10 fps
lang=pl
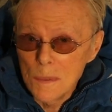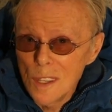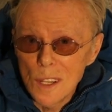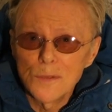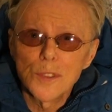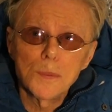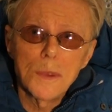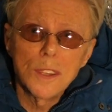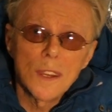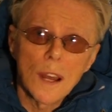Teraz w
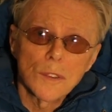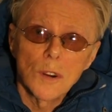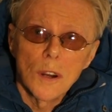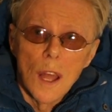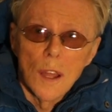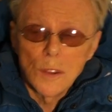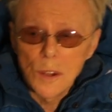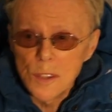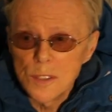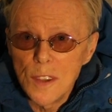śmietnikach to to
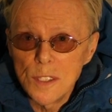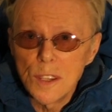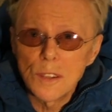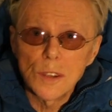jest więcej